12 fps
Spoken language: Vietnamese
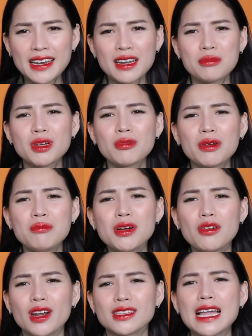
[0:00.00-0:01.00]
nằm trong cái
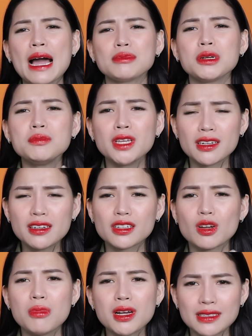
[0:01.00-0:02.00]
mức gọi là tạm chấp nhận
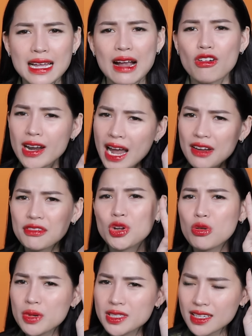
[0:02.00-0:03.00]
được trong mức giá. Còn 2
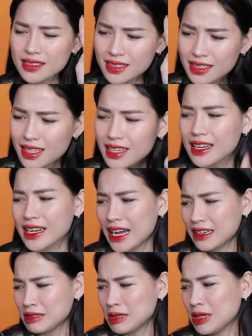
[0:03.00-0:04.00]
video mình sẽ rất là
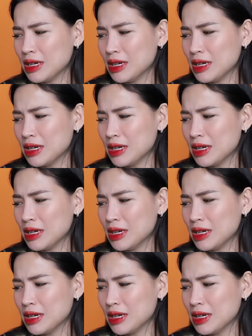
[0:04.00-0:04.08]
khen.